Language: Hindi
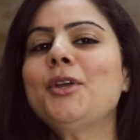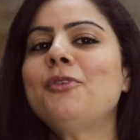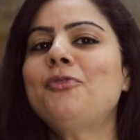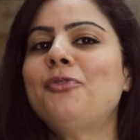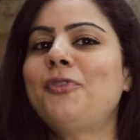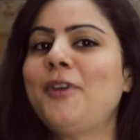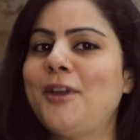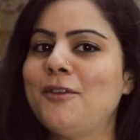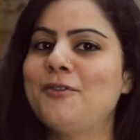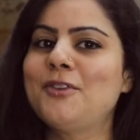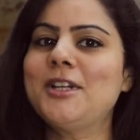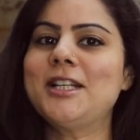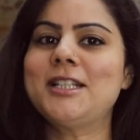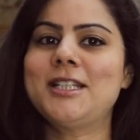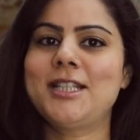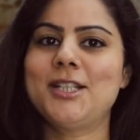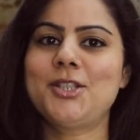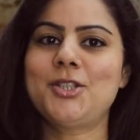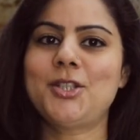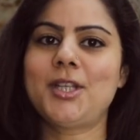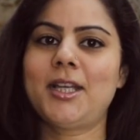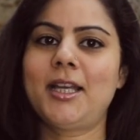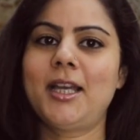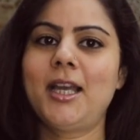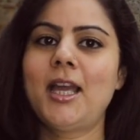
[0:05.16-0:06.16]
की फेवरेट डिश
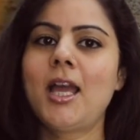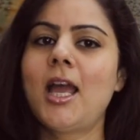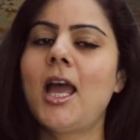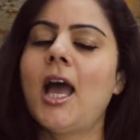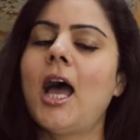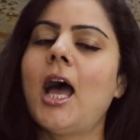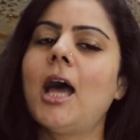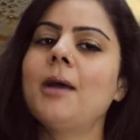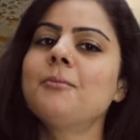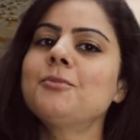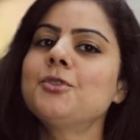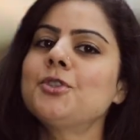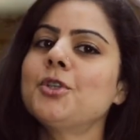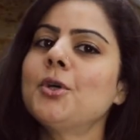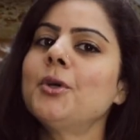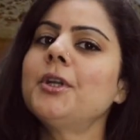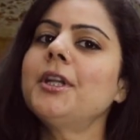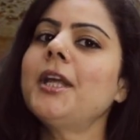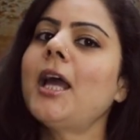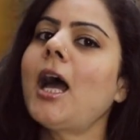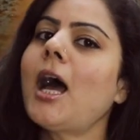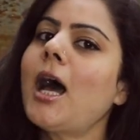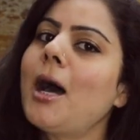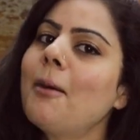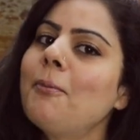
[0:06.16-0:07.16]
है आई एम श्योर ये
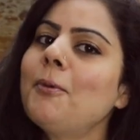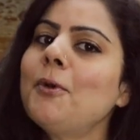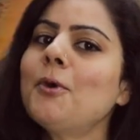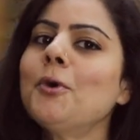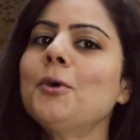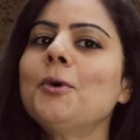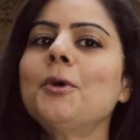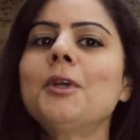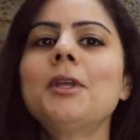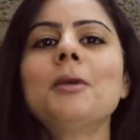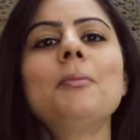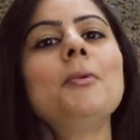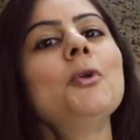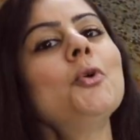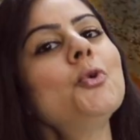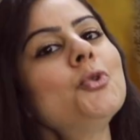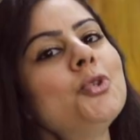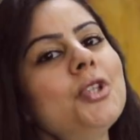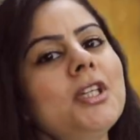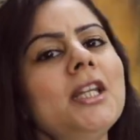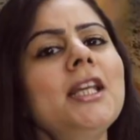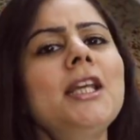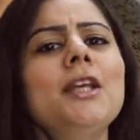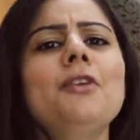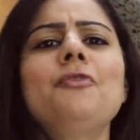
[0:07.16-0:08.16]
आप लोगों की भी
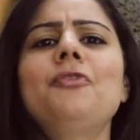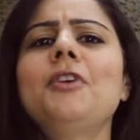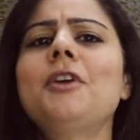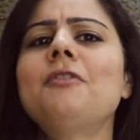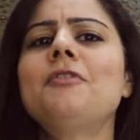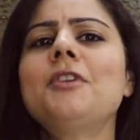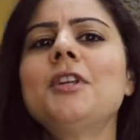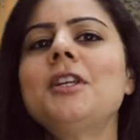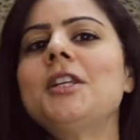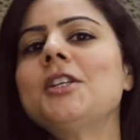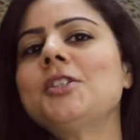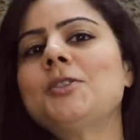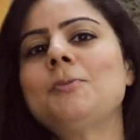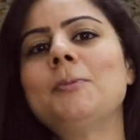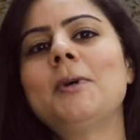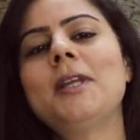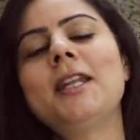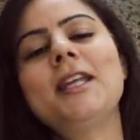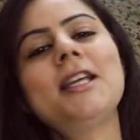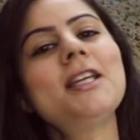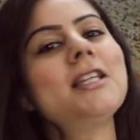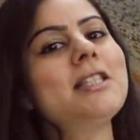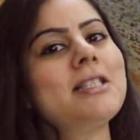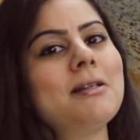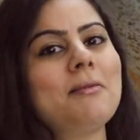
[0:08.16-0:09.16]
उतनी ही फेवरेट डिश
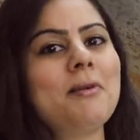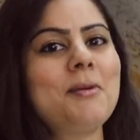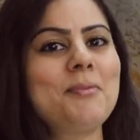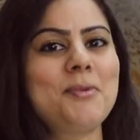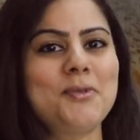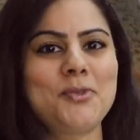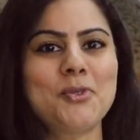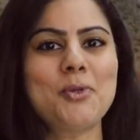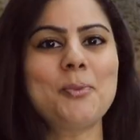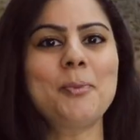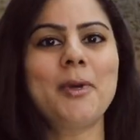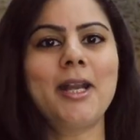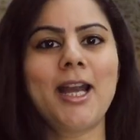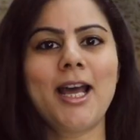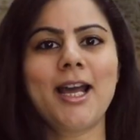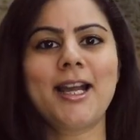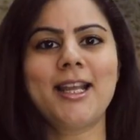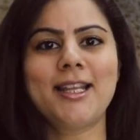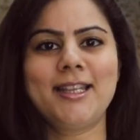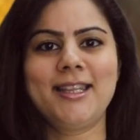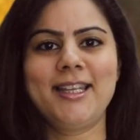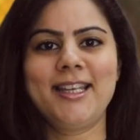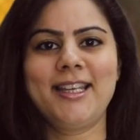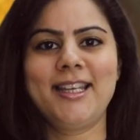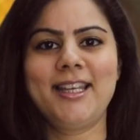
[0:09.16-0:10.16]
बनेगी जब आप इसको बना के
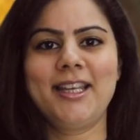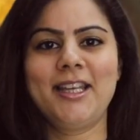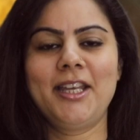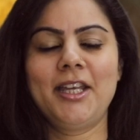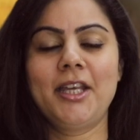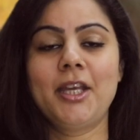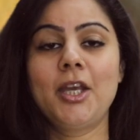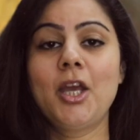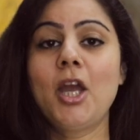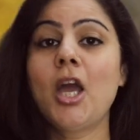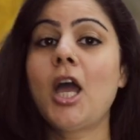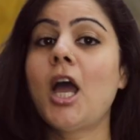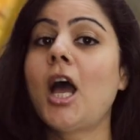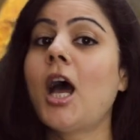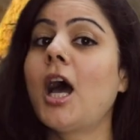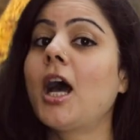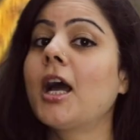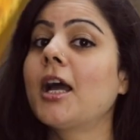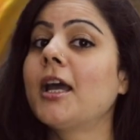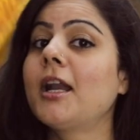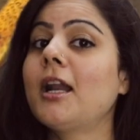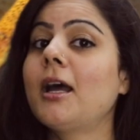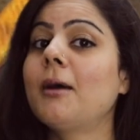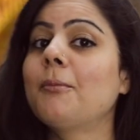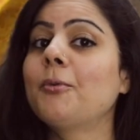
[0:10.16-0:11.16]
देखेंगे
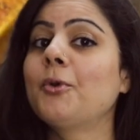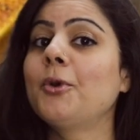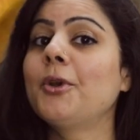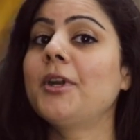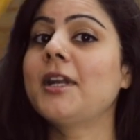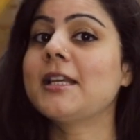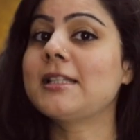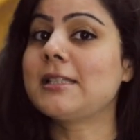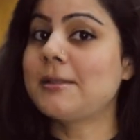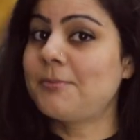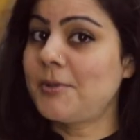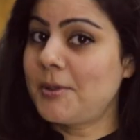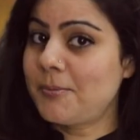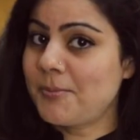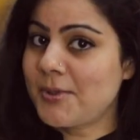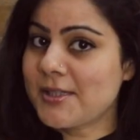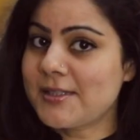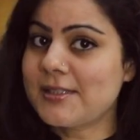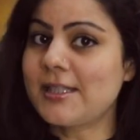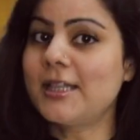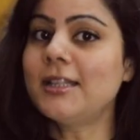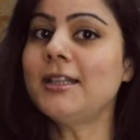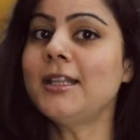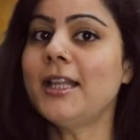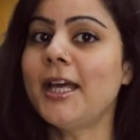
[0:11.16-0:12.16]
अगर आपको ये रेसिपी
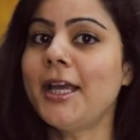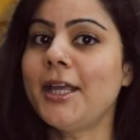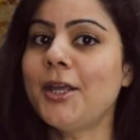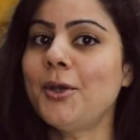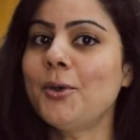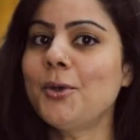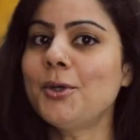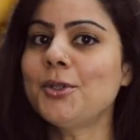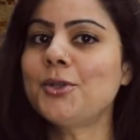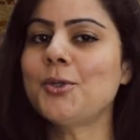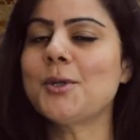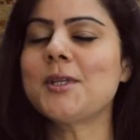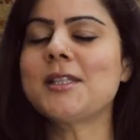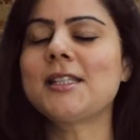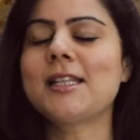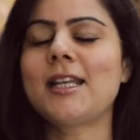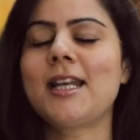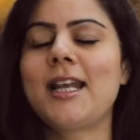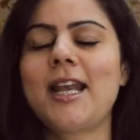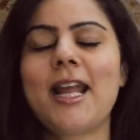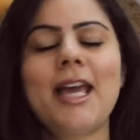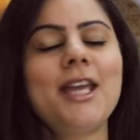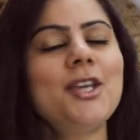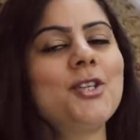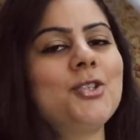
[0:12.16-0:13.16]
पसंद आई हो तो इसे
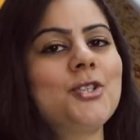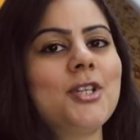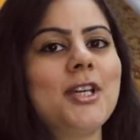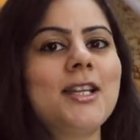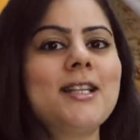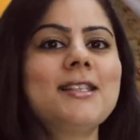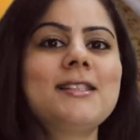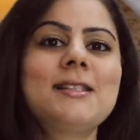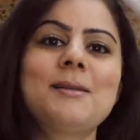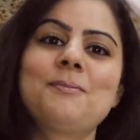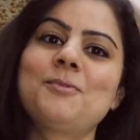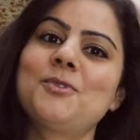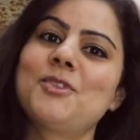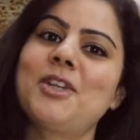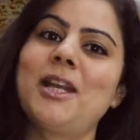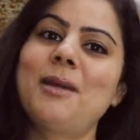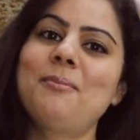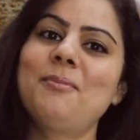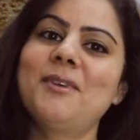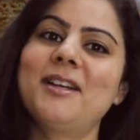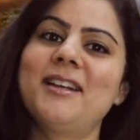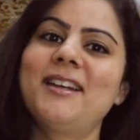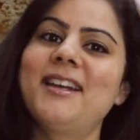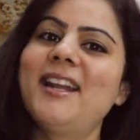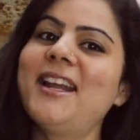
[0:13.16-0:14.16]
लाइक शेयर एंड सब्सक्राइब
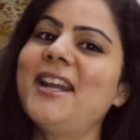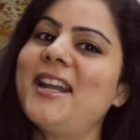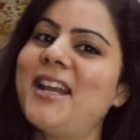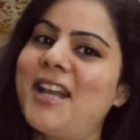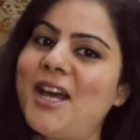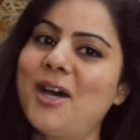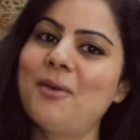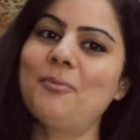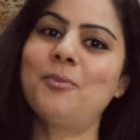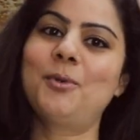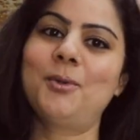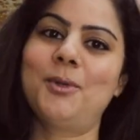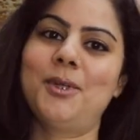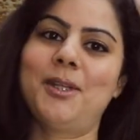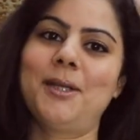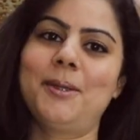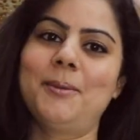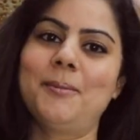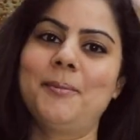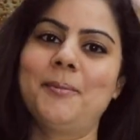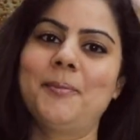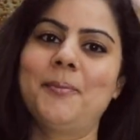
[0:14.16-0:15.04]
करना ना भूलें